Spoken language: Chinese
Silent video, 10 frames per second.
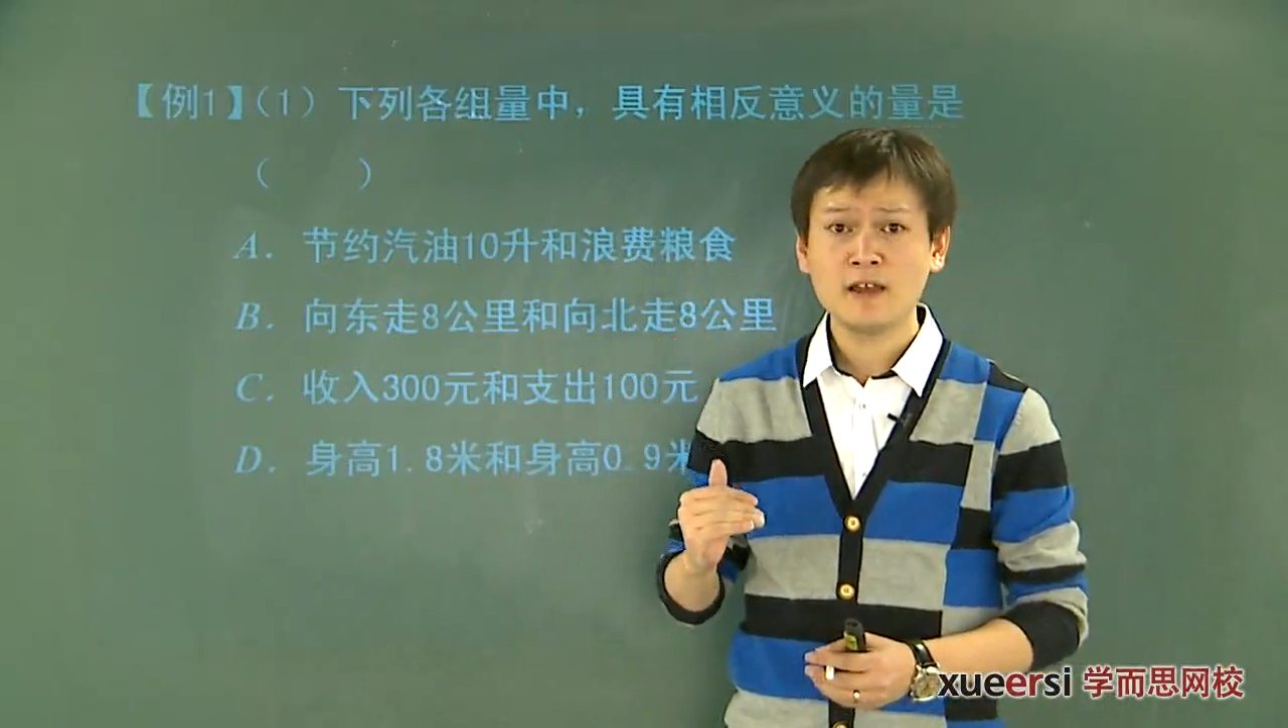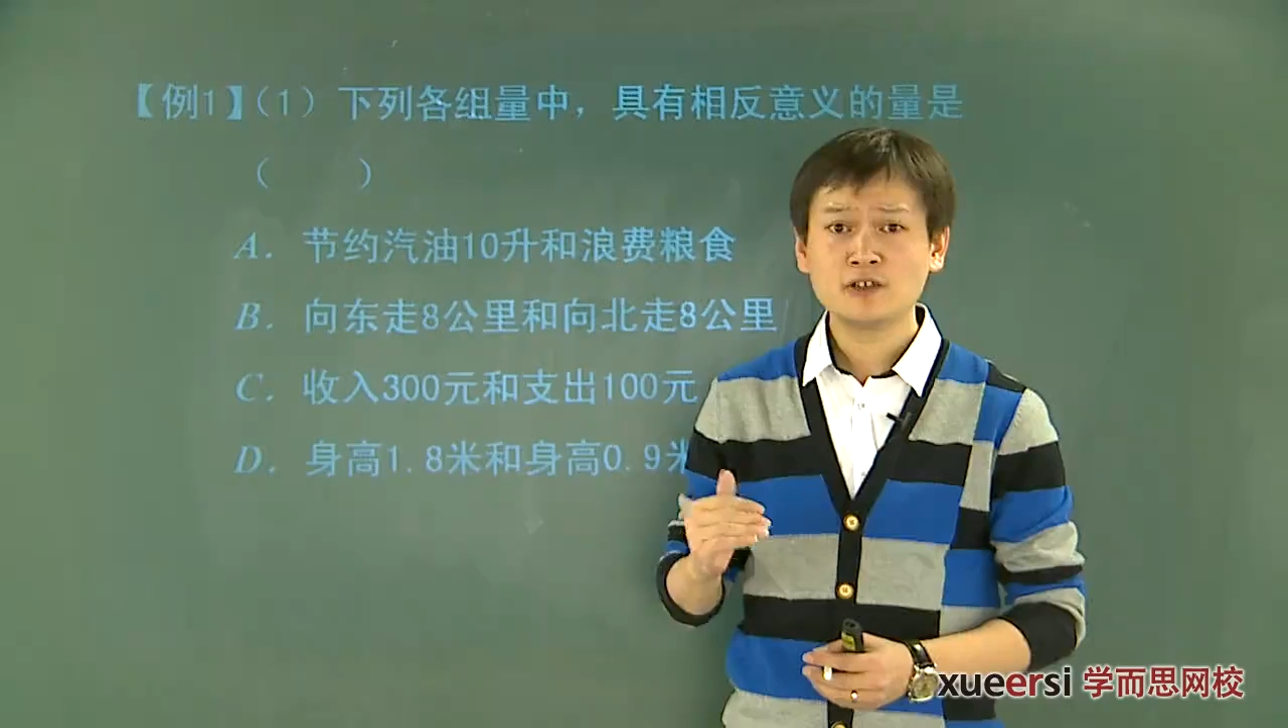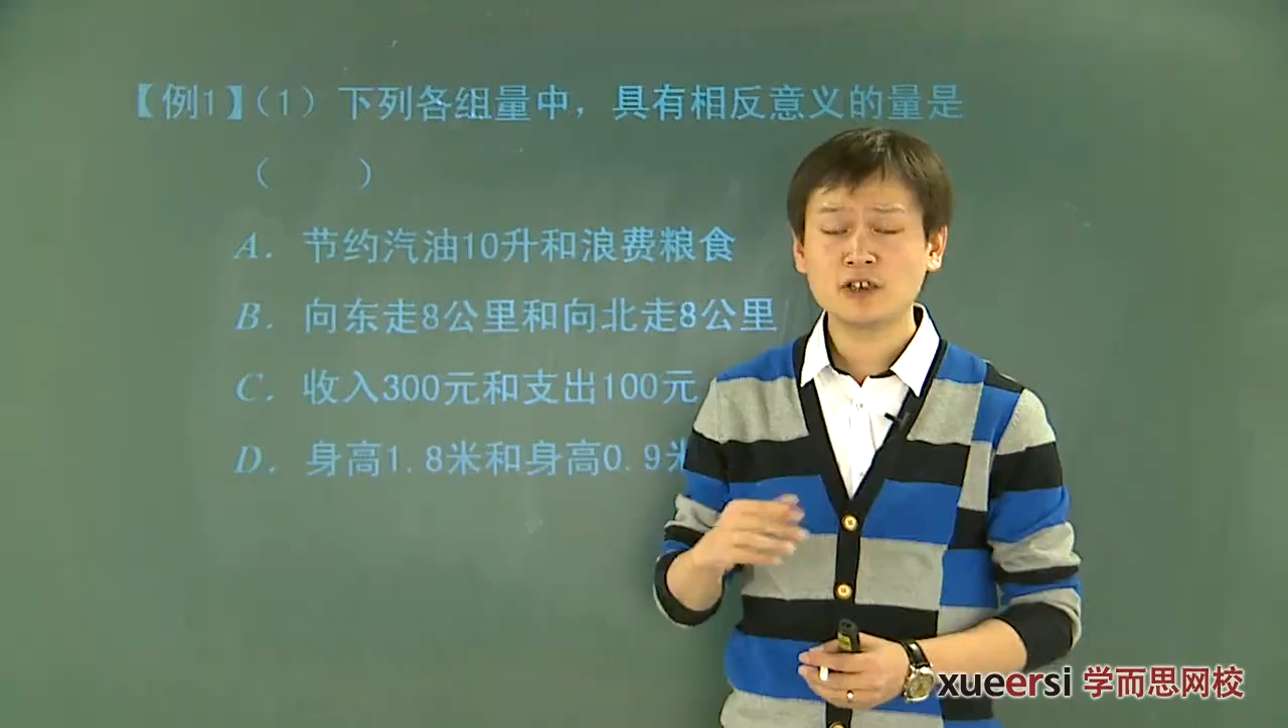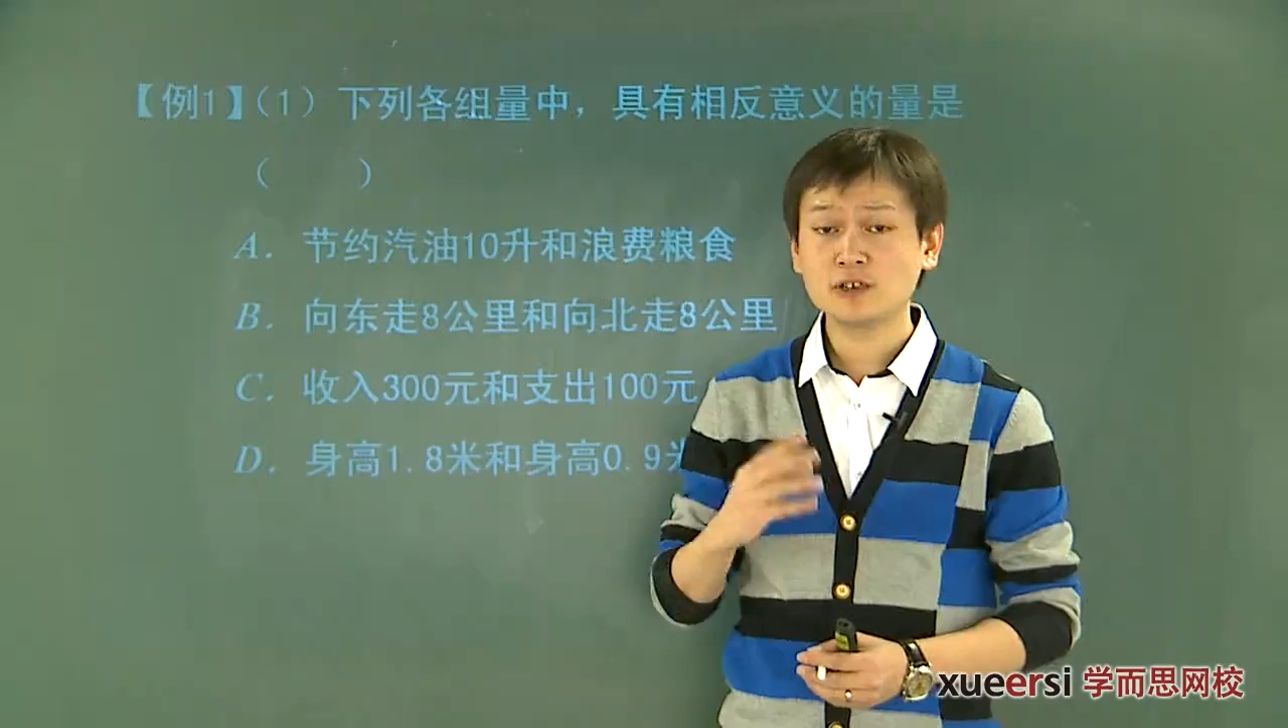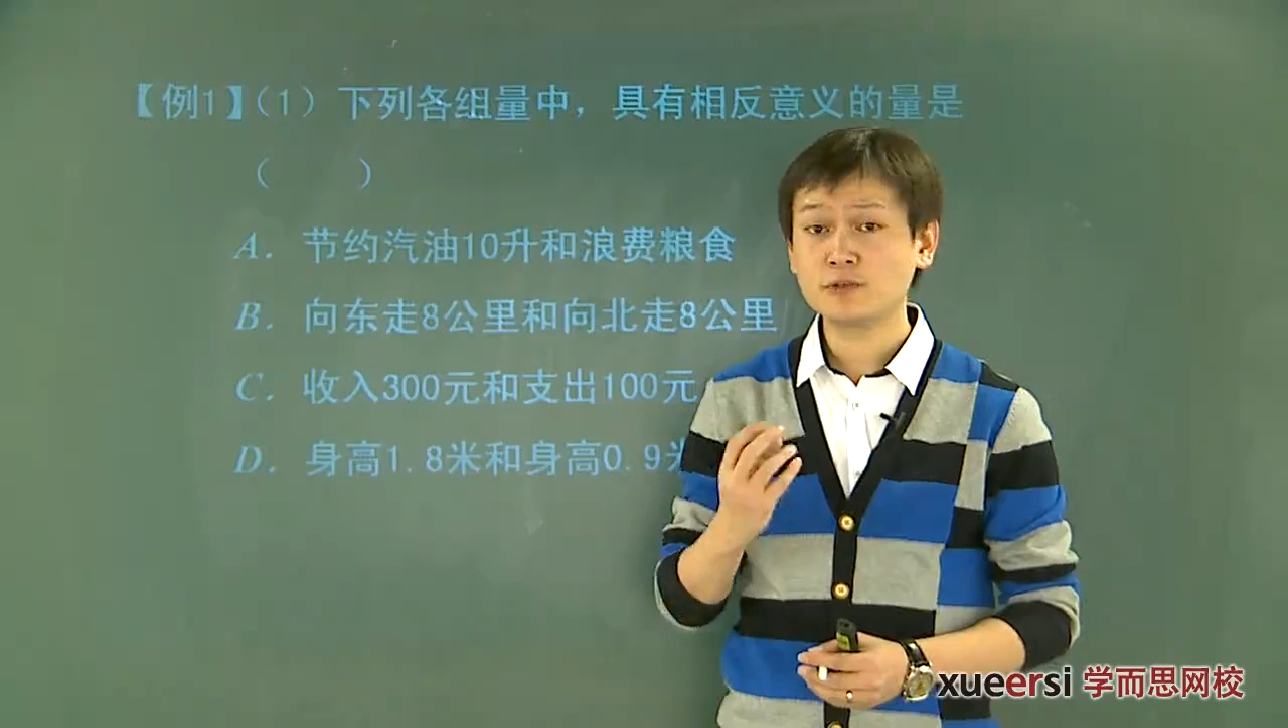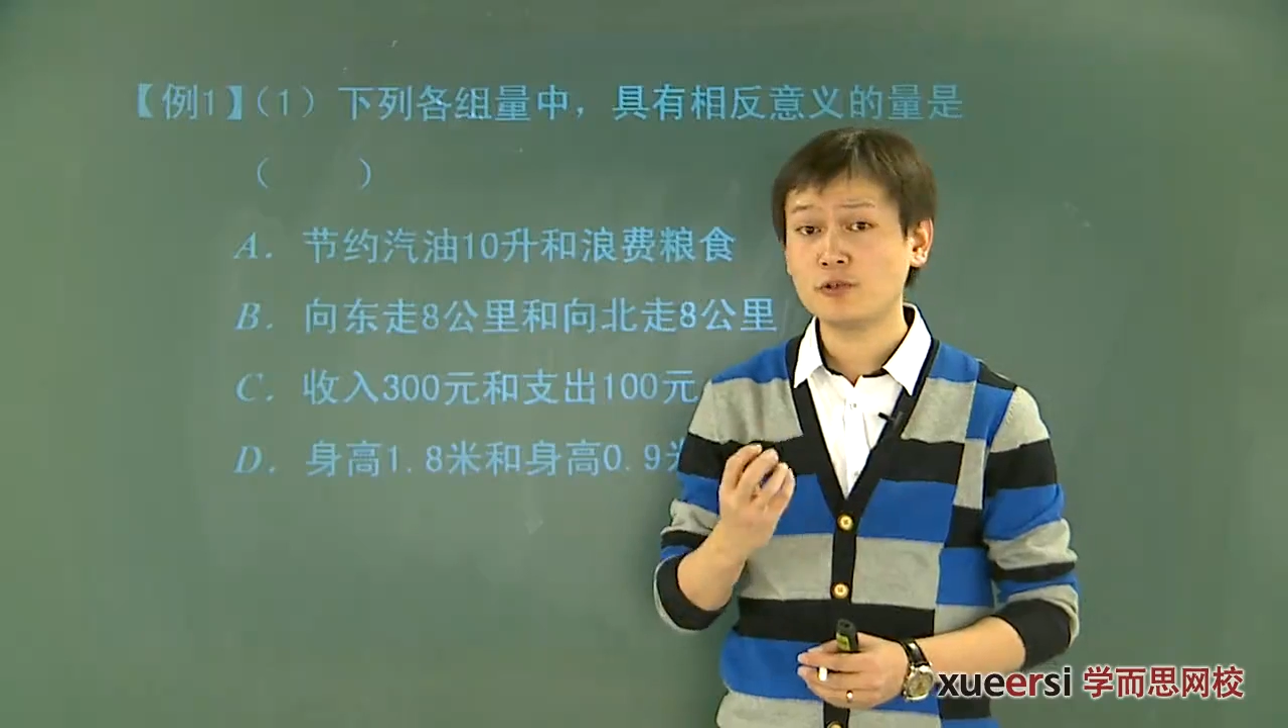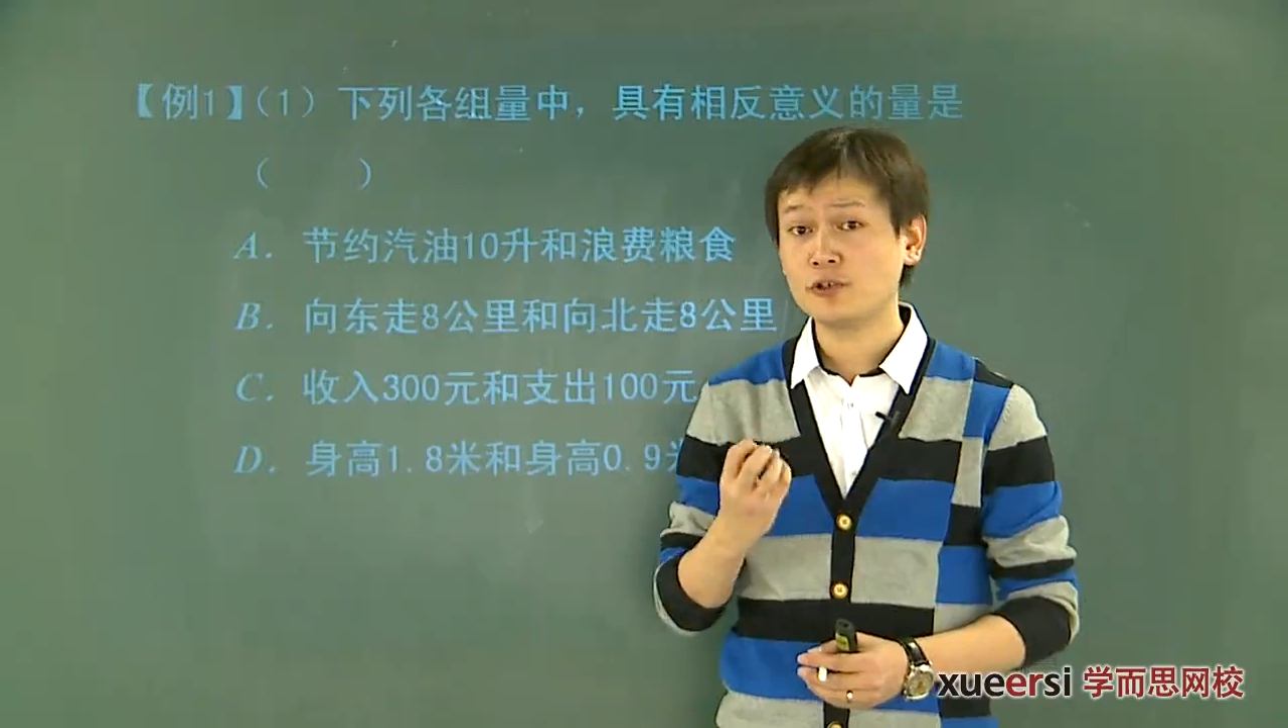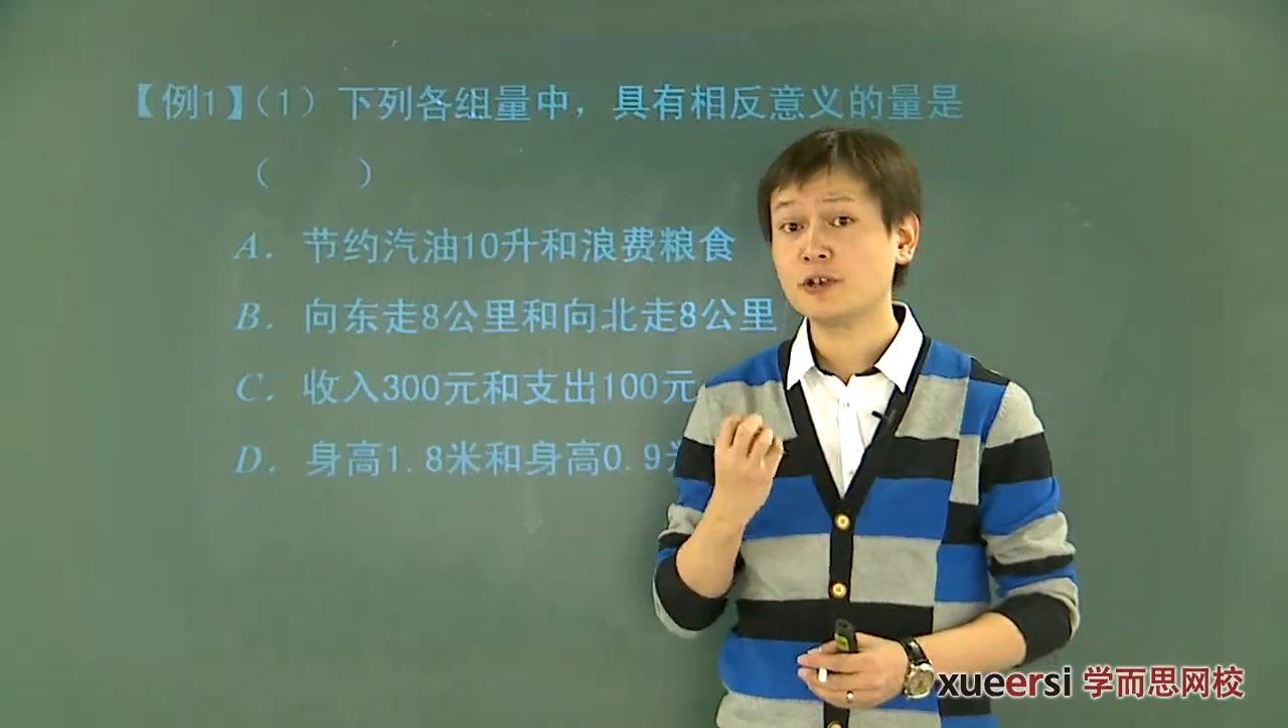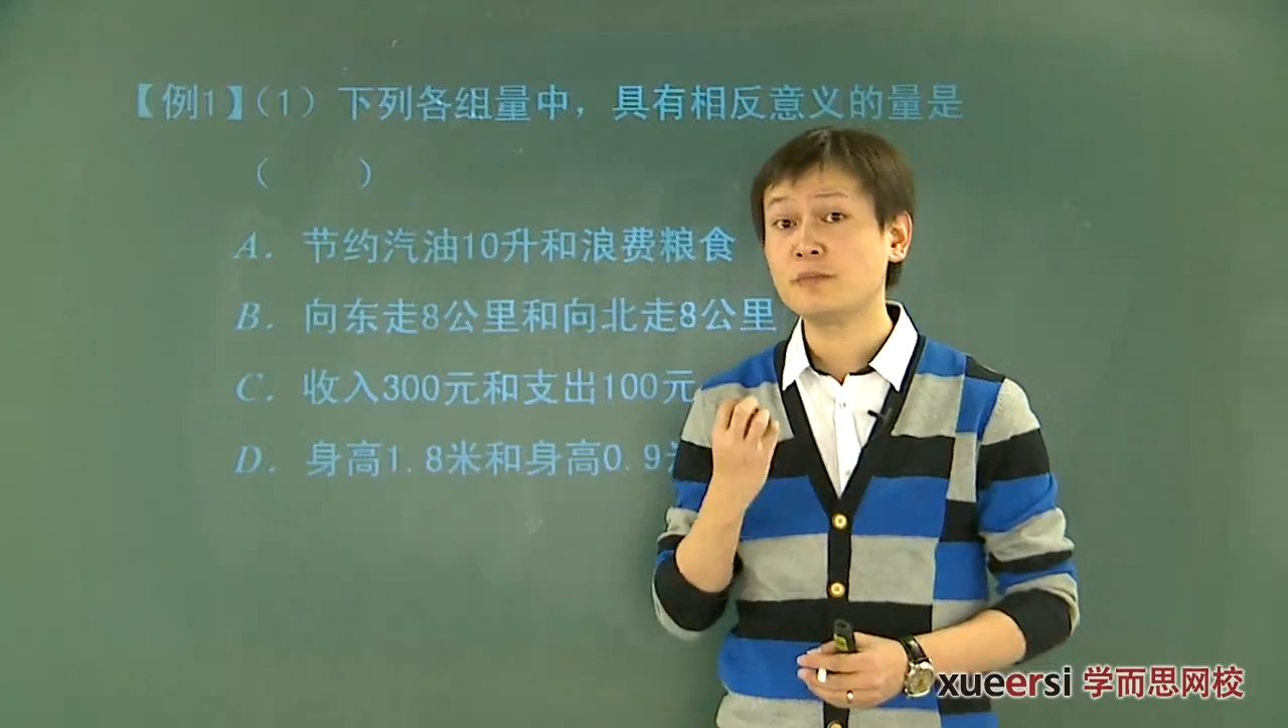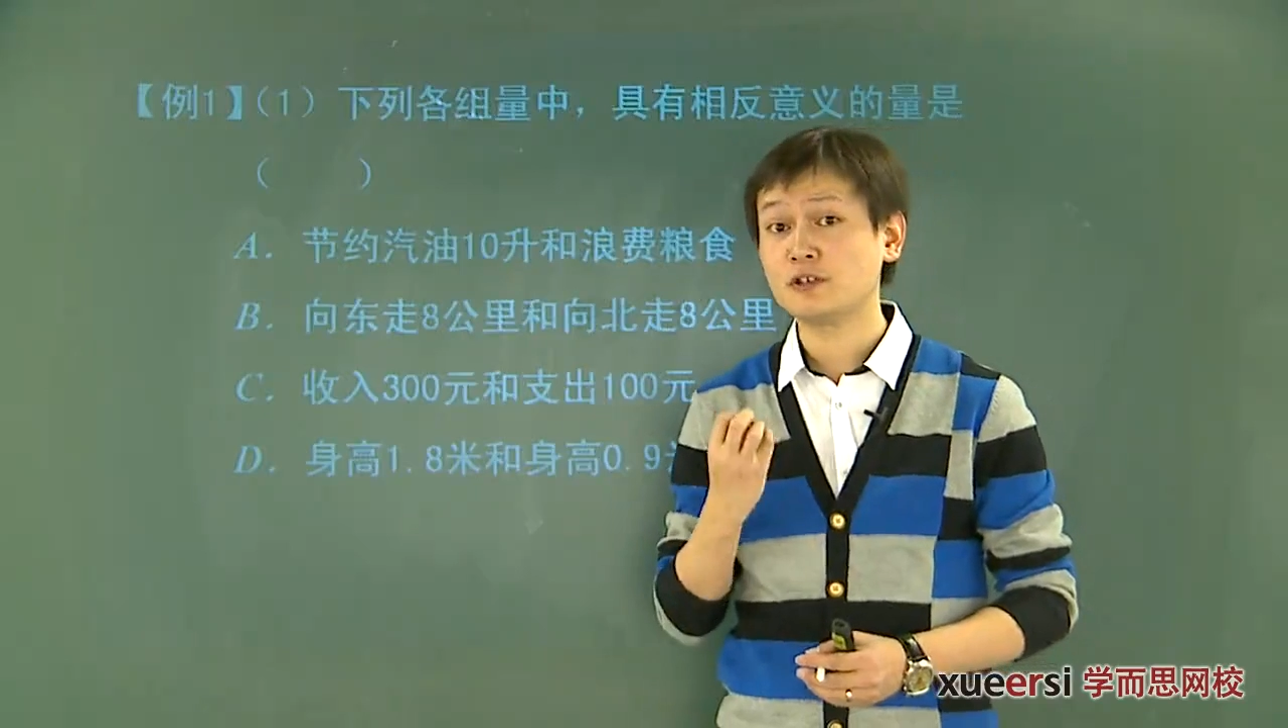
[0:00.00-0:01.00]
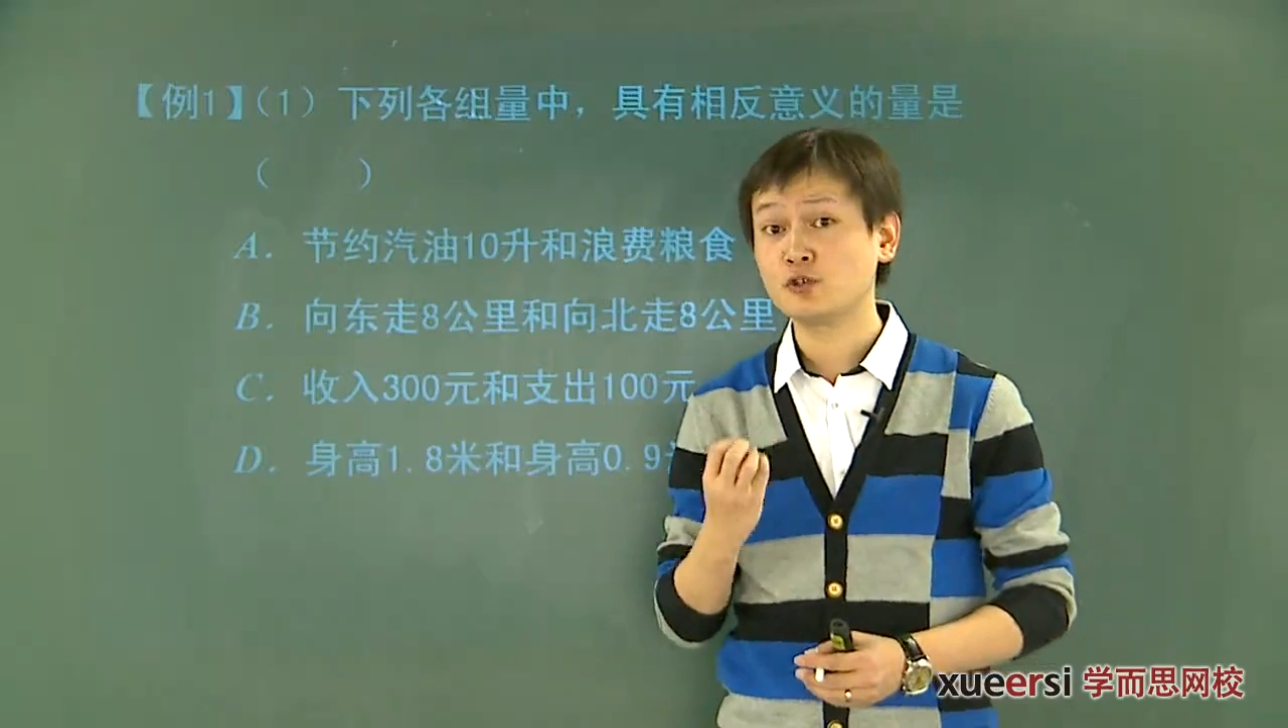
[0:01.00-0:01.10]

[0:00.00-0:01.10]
这个是不是都有一个明